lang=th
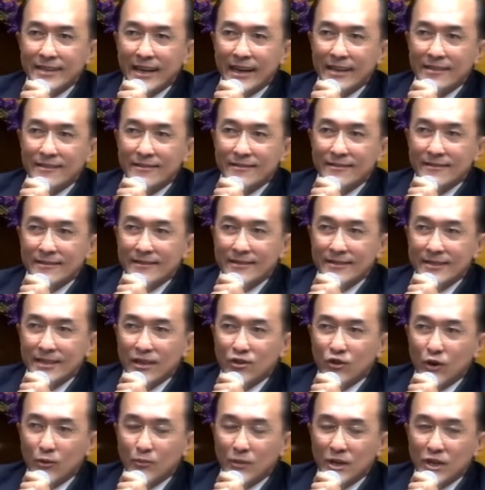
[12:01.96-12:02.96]
สัตว์ จะ
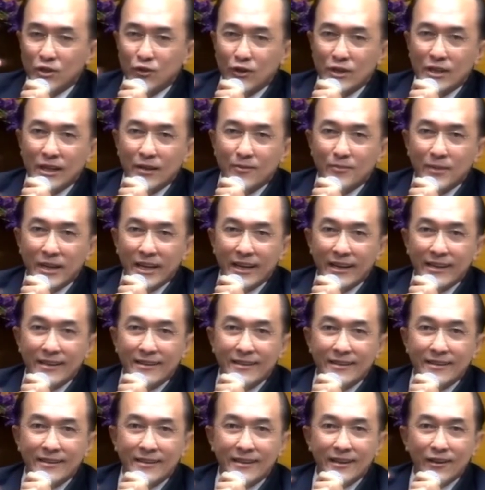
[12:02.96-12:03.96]
ต้องไปจดทะเบียน
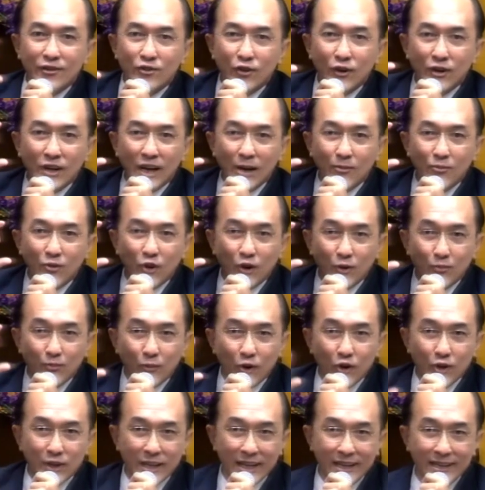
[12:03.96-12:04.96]
แล้วต้องกำหนดโปร
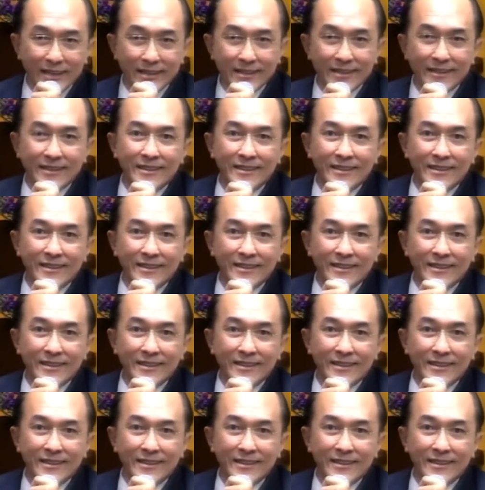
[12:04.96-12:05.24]
ตีน